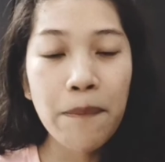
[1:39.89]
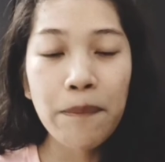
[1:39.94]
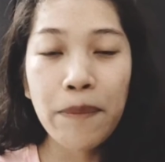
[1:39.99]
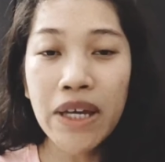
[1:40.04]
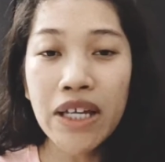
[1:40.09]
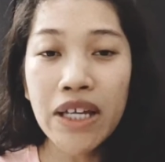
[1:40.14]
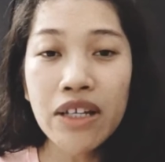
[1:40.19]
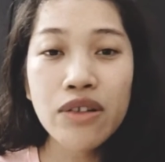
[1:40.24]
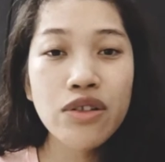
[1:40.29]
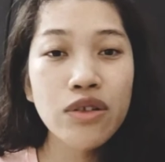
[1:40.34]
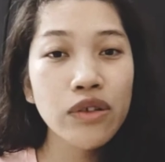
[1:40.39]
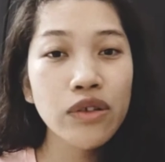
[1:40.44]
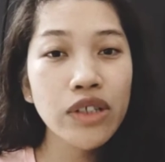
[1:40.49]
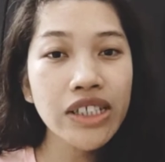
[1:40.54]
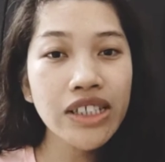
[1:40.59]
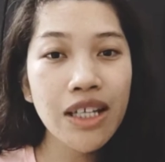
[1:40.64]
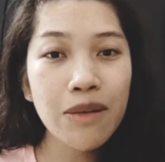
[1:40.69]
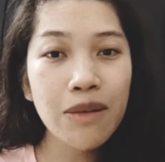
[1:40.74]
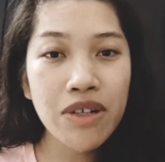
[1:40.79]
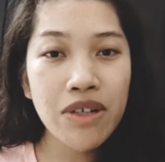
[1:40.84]
Pero
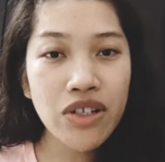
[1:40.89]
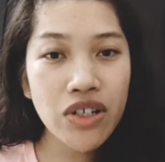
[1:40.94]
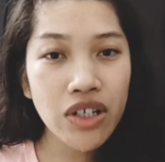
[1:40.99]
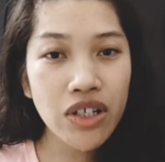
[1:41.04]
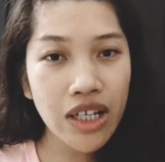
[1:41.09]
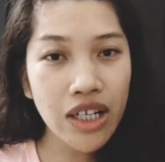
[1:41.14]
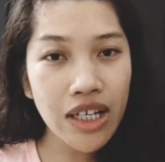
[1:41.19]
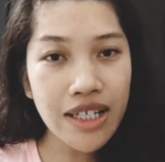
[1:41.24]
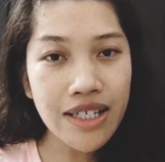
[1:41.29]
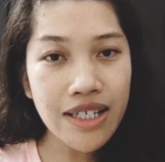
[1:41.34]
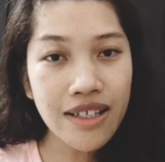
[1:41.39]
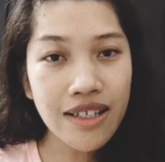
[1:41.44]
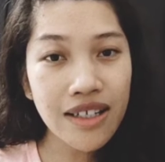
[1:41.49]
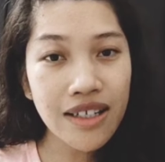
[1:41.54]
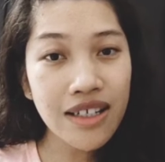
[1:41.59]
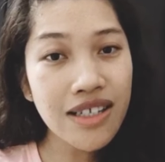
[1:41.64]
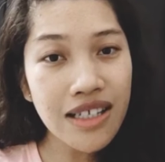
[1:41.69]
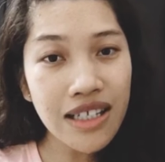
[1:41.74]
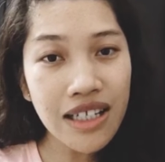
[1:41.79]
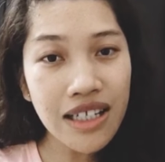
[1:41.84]
solid naman siya guys
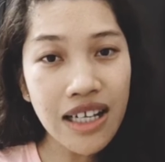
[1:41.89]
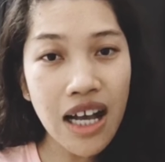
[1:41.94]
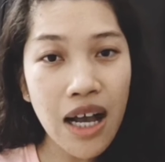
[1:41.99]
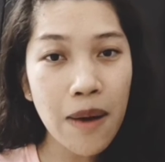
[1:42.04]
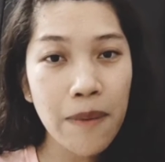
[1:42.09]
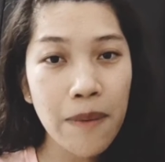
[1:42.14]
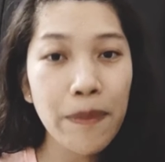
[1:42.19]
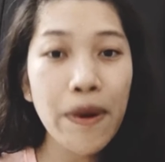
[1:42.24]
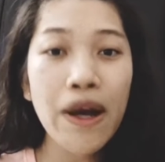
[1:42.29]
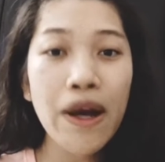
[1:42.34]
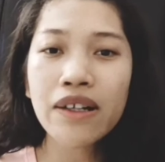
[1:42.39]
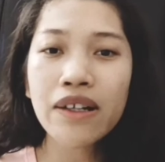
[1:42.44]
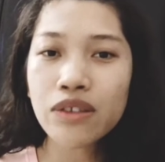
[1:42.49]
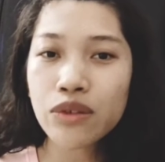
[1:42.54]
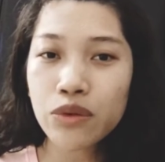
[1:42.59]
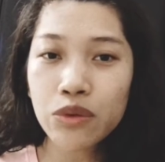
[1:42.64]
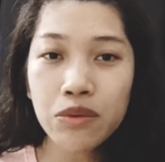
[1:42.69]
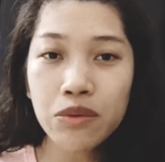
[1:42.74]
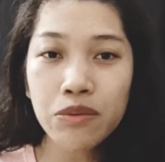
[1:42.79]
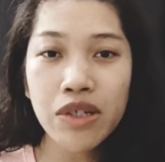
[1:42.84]
kasi nga
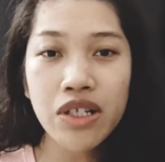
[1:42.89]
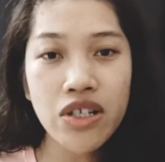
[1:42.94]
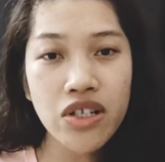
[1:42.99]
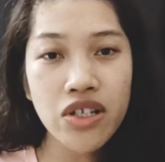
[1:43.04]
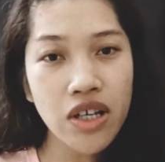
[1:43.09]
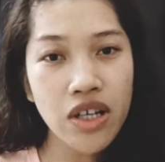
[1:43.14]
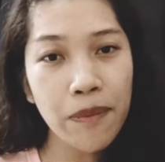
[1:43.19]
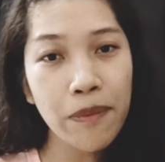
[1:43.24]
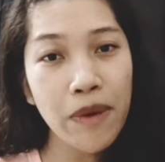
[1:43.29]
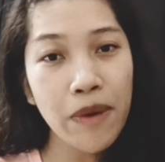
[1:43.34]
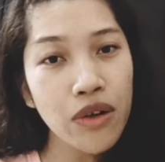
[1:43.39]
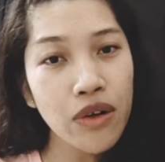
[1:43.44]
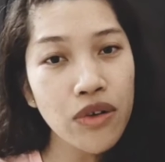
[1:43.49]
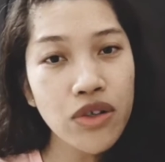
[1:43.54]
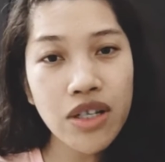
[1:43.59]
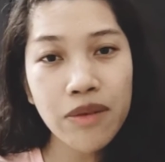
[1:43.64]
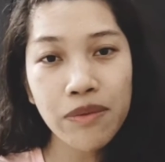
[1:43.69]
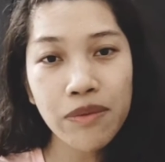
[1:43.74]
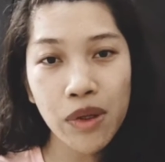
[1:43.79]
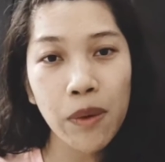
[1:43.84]
pang 2 months siya bago
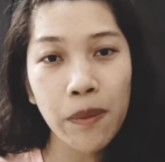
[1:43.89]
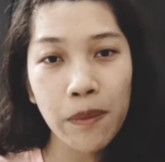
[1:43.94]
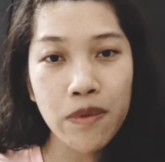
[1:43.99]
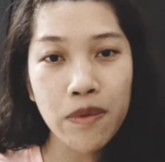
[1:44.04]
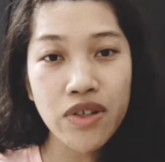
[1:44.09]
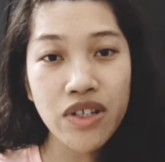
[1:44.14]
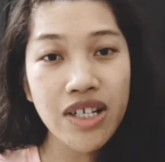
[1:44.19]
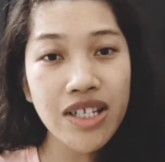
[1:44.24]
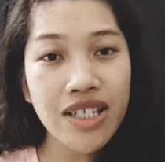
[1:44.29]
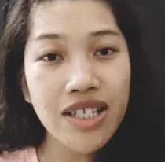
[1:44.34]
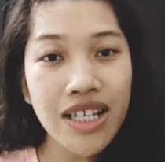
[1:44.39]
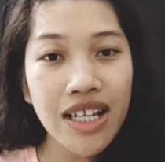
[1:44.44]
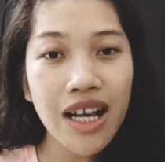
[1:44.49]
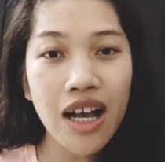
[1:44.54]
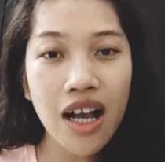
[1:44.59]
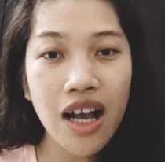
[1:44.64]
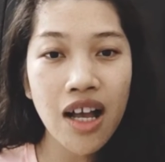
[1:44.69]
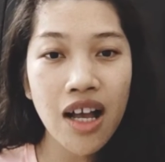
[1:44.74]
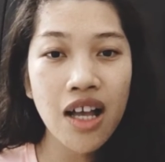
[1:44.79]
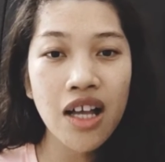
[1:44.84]
siya maubos kasi
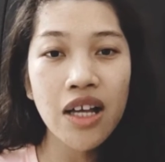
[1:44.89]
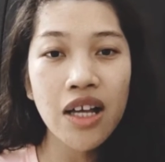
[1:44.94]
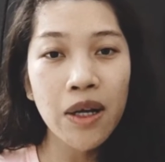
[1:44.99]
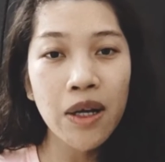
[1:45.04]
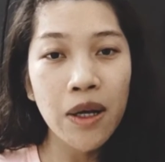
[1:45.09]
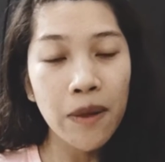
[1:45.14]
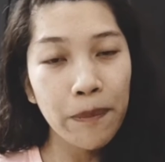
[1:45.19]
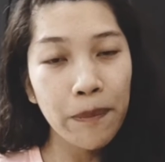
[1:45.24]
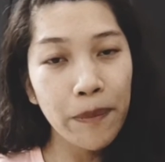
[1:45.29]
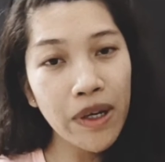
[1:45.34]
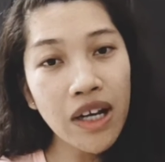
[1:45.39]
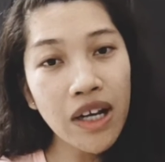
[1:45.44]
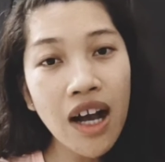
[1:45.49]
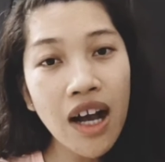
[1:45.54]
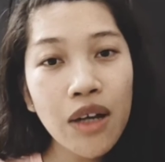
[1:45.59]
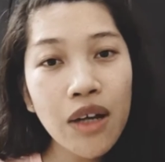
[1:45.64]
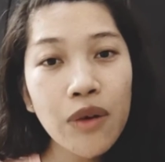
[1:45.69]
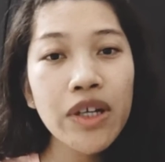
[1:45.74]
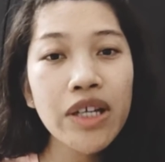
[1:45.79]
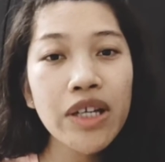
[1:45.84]
nga pag
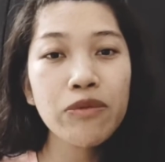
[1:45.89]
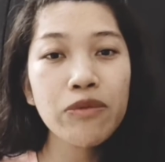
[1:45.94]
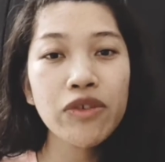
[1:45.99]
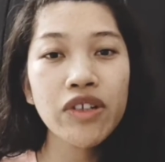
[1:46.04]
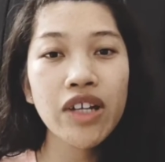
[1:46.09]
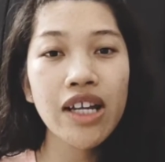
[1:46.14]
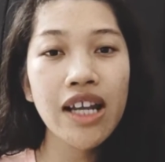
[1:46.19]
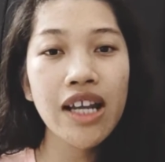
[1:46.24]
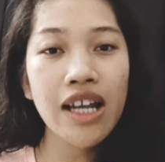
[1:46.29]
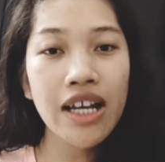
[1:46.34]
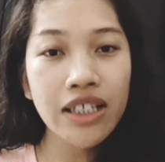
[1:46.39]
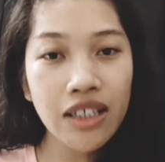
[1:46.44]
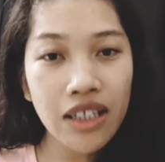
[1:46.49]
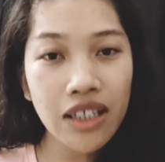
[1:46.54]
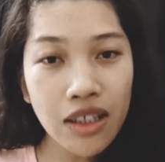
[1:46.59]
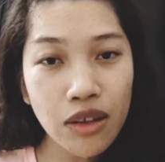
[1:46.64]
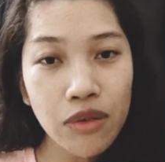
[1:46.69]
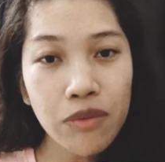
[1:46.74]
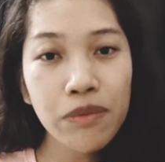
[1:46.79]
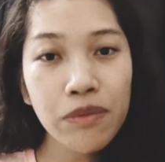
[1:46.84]
haluin mo na lahat
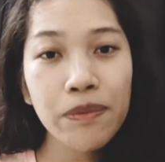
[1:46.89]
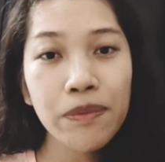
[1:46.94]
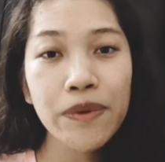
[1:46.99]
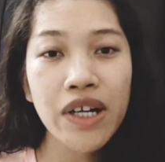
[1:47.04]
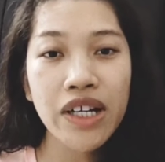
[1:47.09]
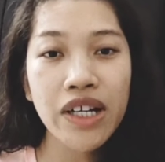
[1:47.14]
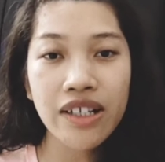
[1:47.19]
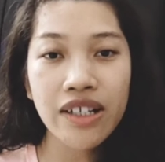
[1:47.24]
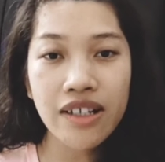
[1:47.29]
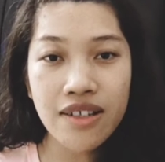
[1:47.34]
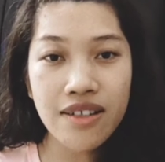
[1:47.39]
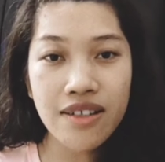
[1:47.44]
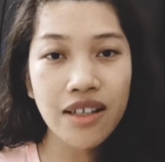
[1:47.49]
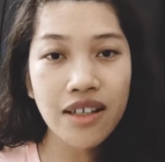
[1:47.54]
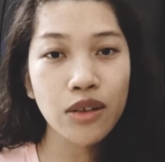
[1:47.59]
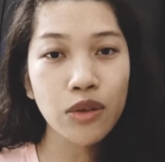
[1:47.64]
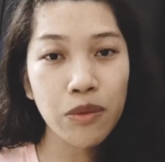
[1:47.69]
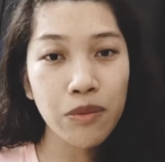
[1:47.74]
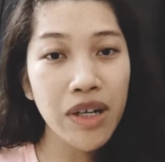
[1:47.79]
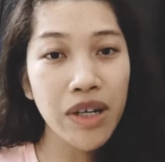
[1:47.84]
itong products
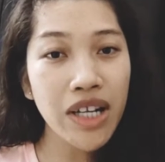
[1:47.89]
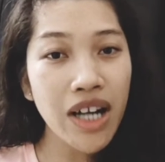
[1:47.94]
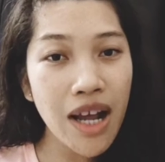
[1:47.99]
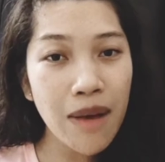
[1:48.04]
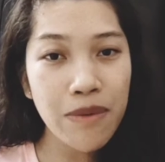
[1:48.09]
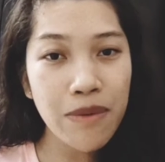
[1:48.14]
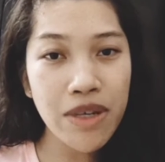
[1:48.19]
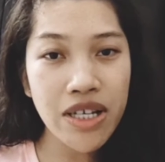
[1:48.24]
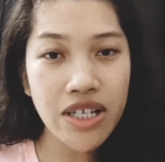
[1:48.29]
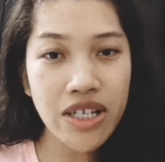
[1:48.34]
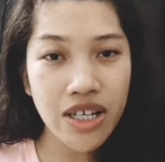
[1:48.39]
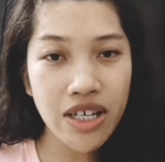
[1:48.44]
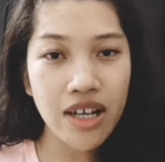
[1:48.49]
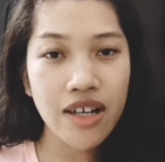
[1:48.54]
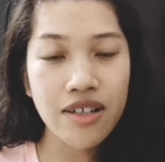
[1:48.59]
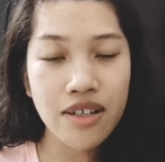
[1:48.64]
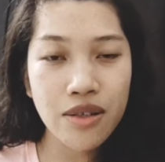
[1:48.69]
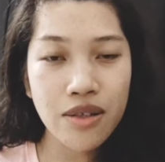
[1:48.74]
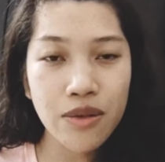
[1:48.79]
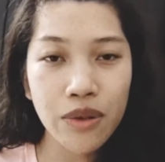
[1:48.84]
na to, marami
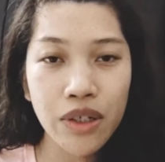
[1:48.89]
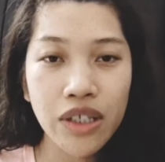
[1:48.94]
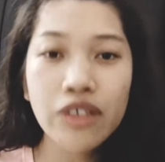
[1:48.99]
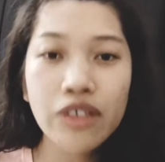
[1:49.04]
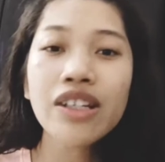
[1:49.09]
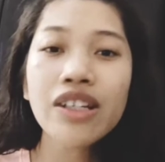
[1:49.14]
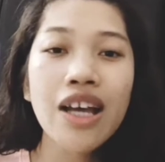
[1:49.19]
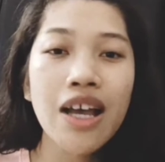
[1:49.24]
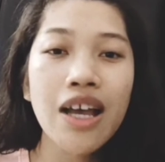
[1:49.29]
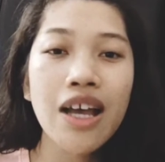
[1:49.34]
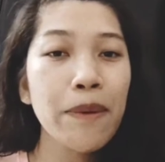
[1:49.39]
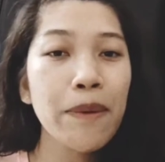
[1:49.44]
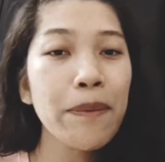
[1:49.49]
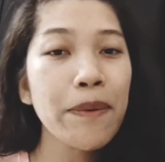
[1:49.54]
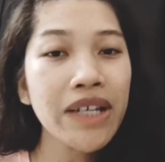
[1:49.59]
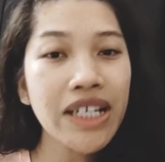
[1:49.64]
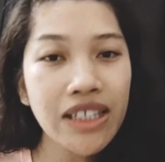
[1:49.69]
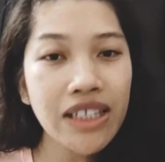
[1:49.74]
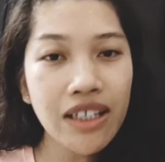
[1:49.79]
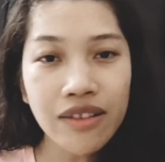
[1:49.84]
siya. So, ito na,
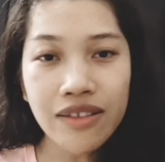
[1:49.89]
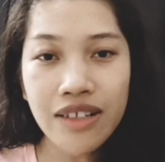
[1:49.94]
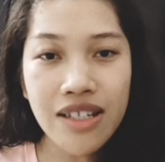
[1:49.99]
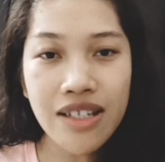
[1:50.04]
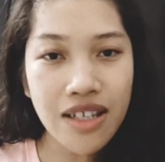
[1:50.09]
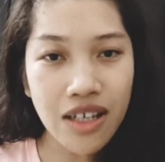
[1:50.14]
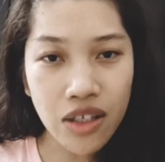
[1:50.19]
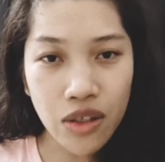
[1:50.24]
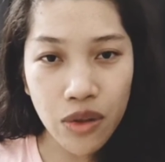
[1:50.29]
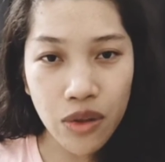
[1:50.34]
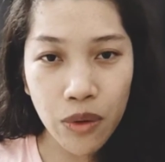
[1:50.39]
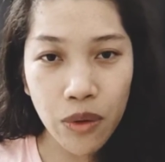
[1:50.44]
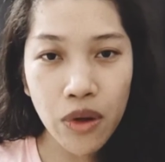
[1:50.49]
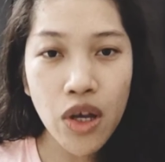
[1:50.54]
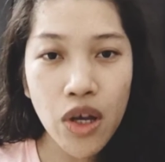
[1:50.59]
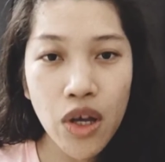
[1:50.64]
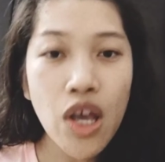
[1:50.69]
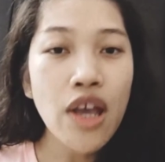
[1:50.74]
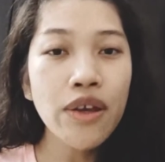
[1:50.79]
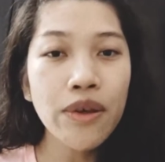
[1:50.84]
ipapakita ko na sa inyo.
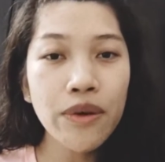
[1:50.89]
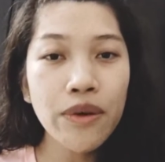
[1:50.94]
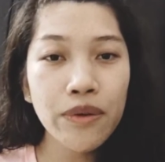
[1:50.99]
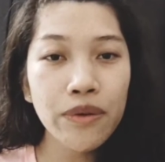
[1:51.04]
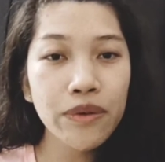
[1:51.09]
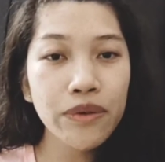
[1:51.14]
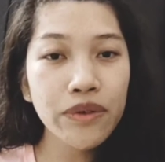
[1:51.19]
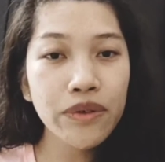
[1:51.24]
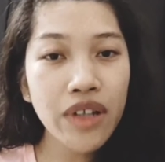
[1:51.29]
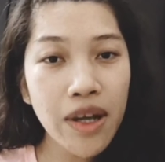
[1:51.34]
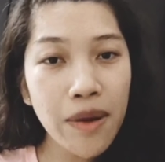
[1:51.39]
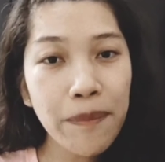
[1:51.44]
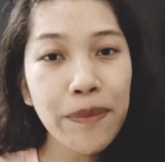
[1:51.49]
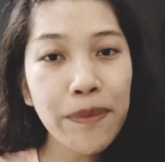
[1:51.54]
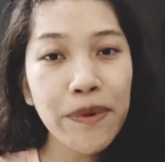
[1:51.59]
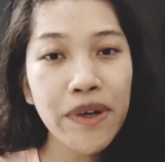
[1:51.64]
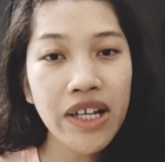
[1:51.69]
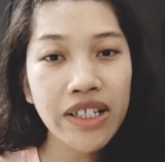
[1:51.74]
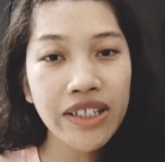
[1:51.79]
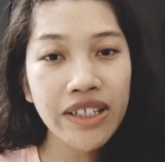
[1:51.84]
Yung unang
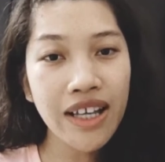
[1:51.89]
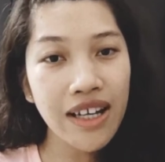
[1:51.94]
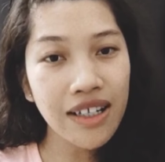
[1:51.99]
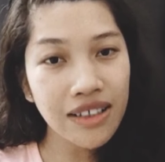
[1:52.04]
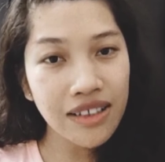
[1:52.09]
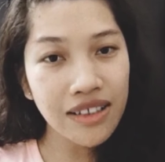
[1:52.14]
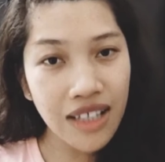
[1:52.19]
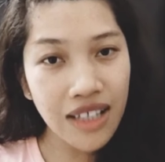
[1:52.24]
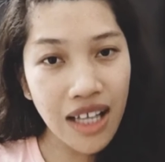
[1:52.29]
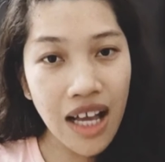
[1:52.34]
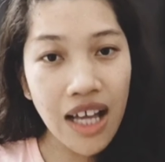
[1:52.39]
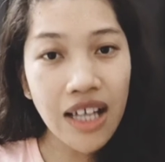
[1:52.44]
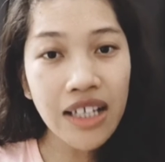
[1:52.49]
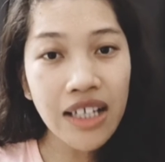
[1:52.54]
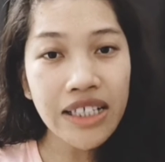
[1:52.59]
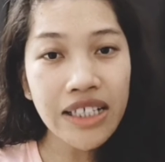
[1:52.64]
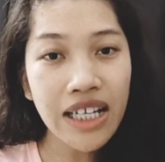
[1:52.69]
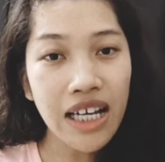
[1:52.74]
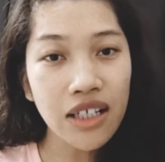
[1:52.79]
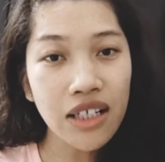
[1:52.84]
product na
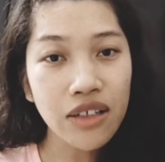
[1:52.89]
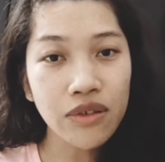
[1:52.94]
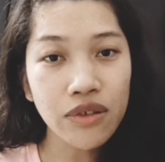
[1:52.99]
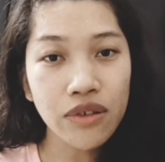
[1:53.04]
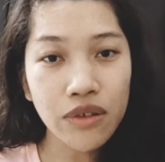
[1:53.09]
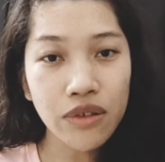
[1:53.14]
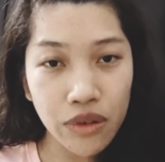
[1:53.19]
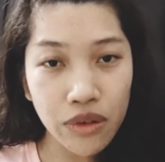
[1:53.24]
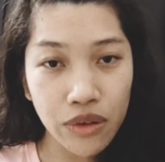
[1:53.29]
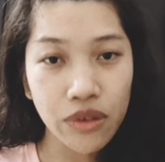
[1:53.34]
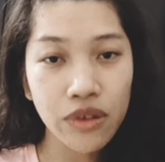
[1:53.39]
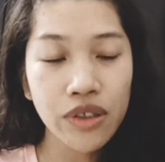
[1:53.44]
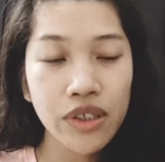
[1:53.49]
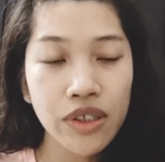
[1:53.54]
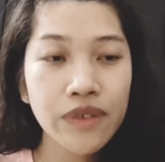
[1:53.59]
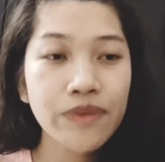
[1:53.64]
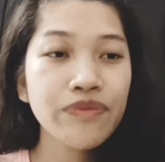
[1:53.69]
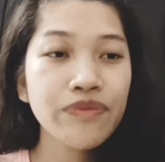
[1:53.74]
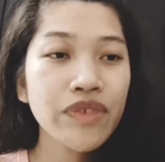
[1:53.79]
hinalo ko.